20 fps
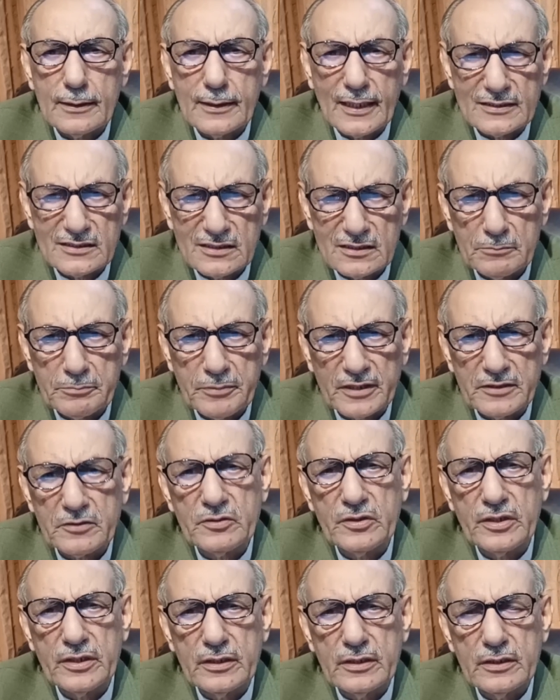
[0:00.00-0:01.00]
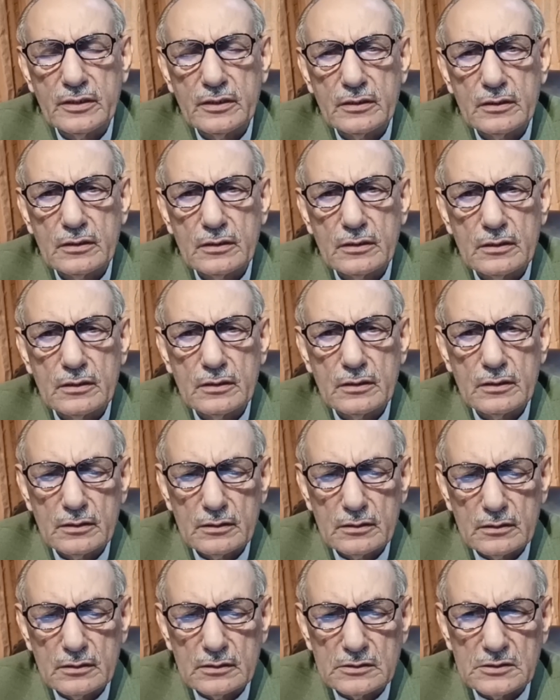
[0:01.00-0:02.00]
नासिर भट्ट ने
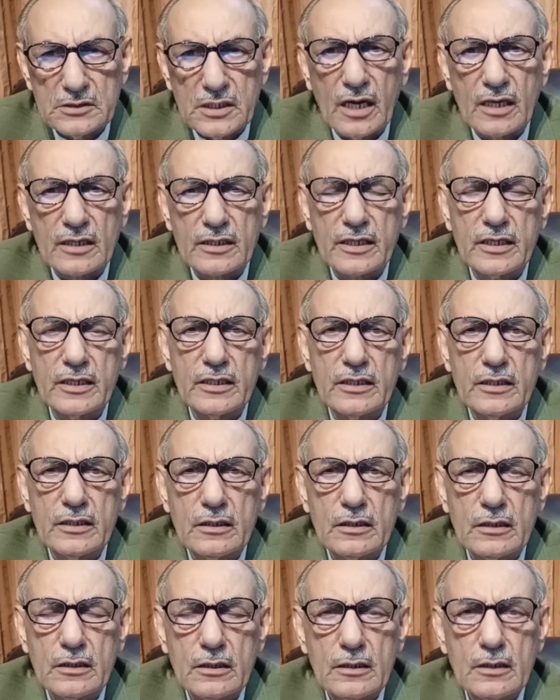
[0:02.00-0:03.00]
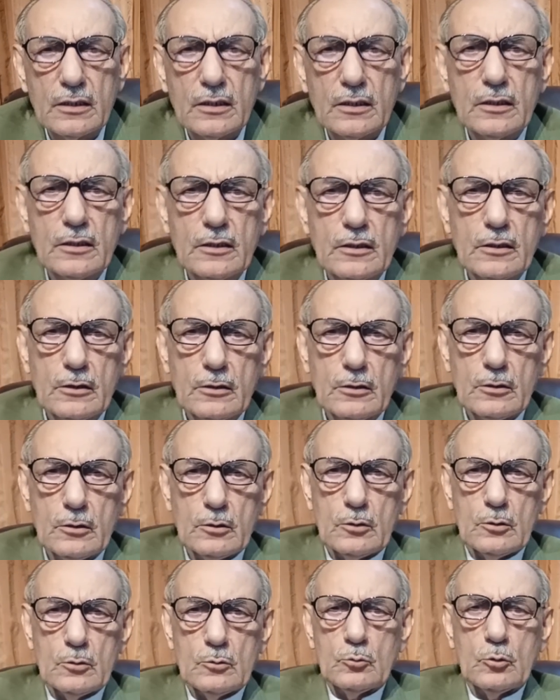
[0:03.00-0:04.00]
जाके
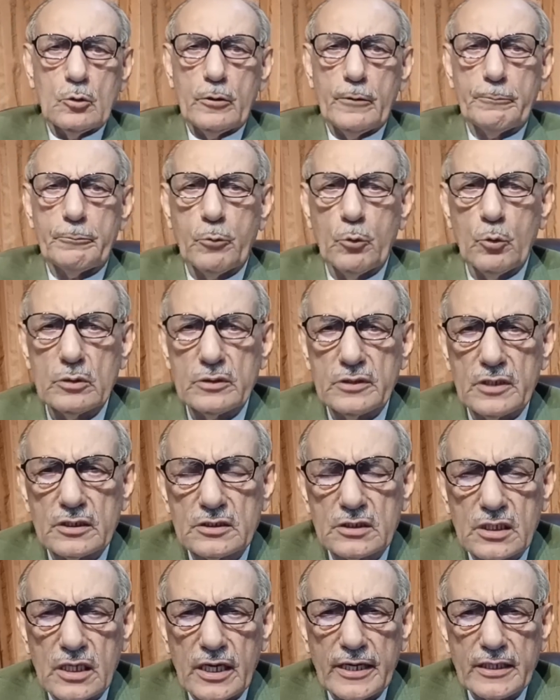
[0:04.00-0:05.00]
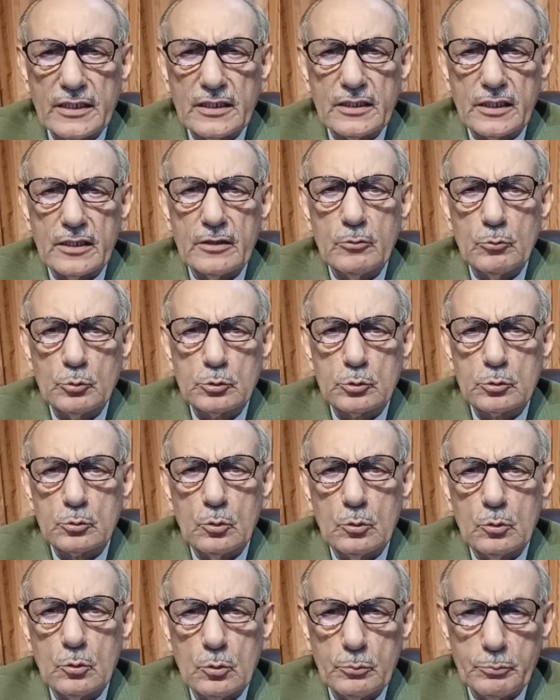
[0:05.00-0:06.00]
तो रिपोर्ट दर्ज कराई कि
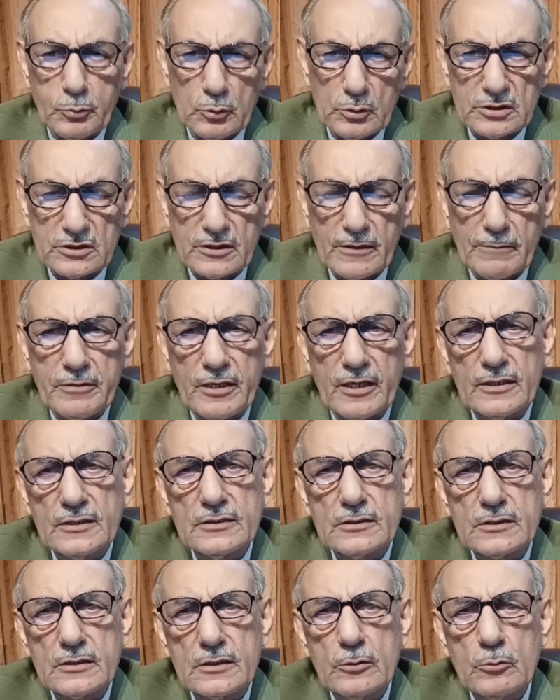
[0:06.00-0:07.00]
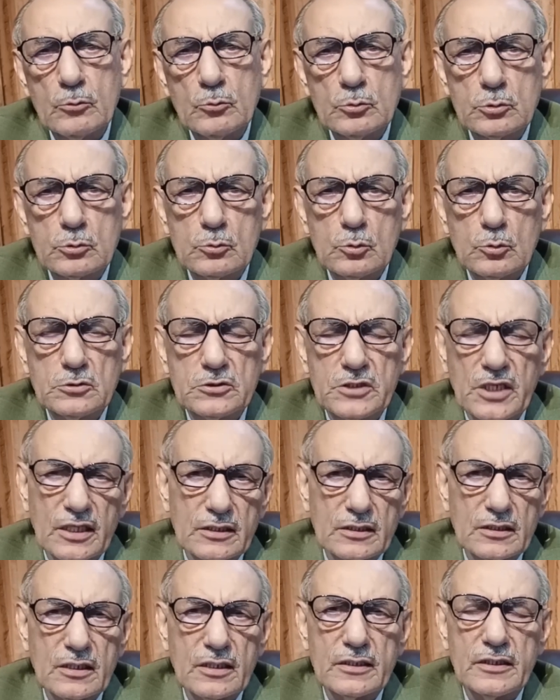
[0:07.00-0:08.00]
उसको पुलिस के पास कि उसको
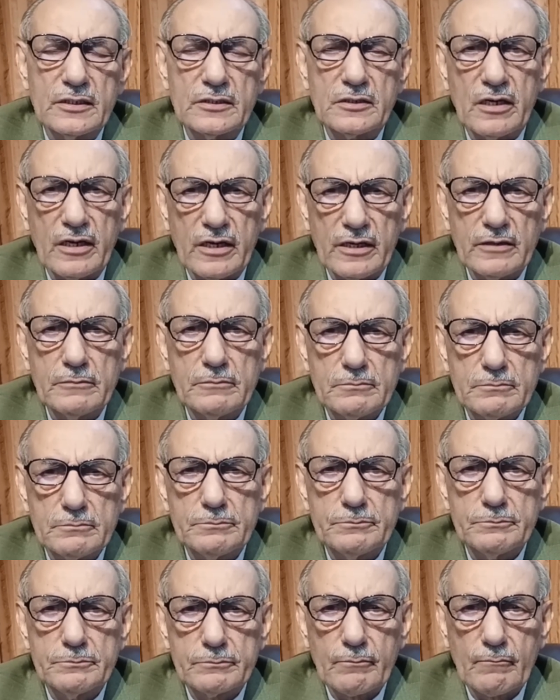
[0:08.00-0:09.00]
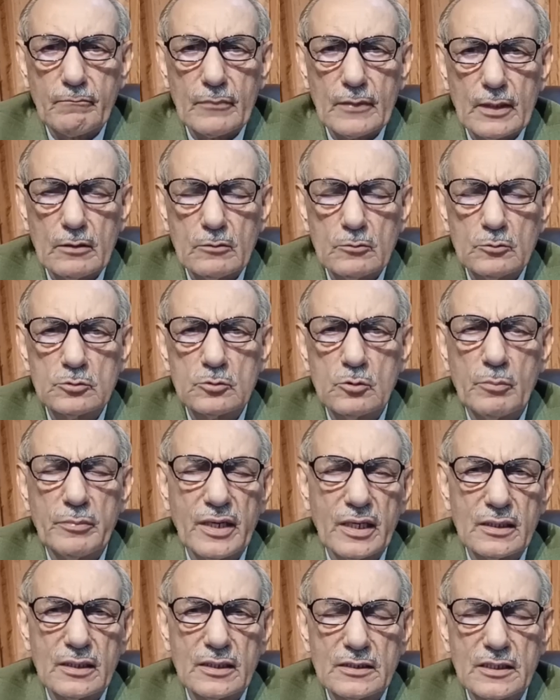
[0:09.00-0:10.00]
जान का ख़तरा है उसको
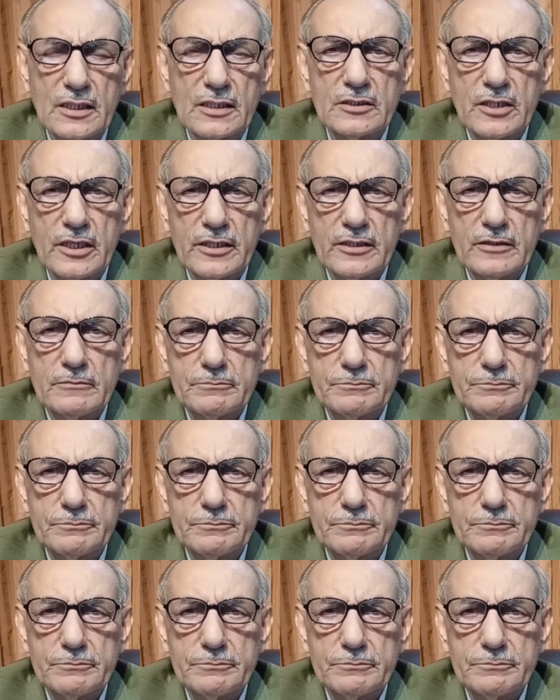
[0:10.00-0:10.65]
मार ना दिया जाए